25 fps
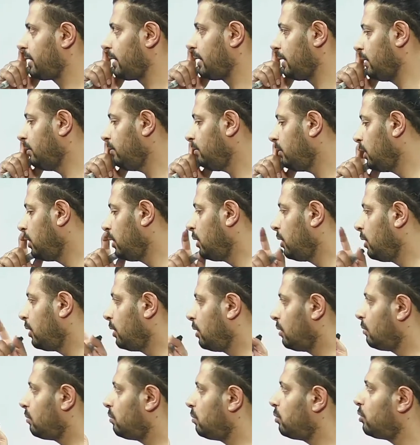bakalım.
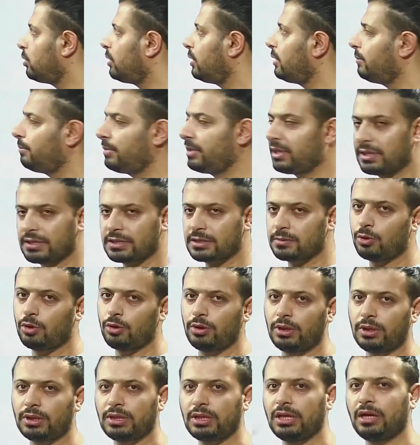Buranın bir kısmı
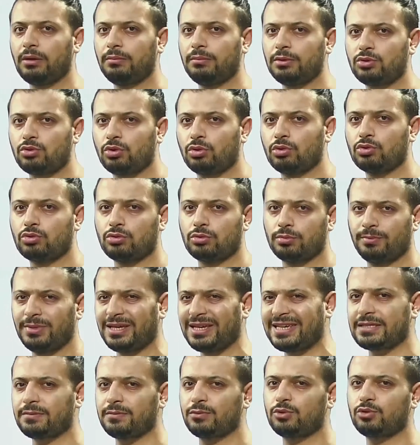örnekler, bir soru, bir
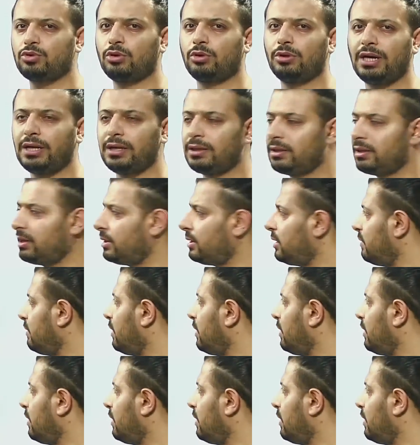kısmı sorular diye